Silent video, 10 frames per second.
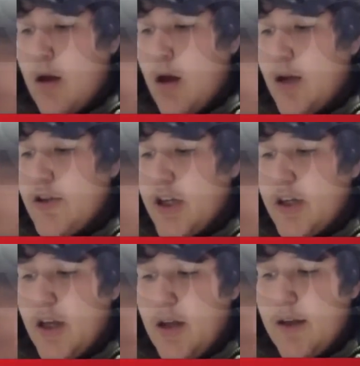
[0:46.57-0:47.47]

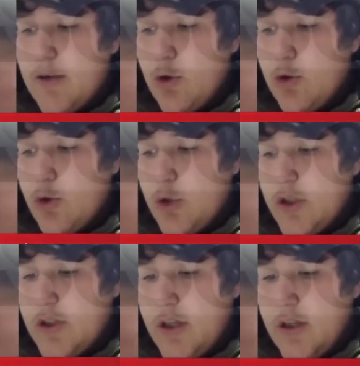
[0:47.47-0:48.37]
Ancak gelinen son
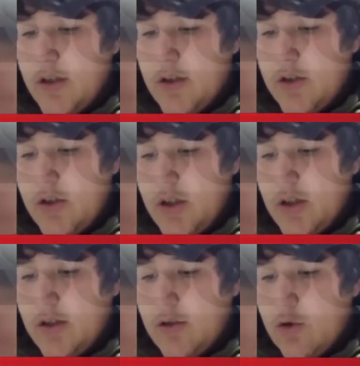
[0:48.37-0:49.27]
süreçte şirketin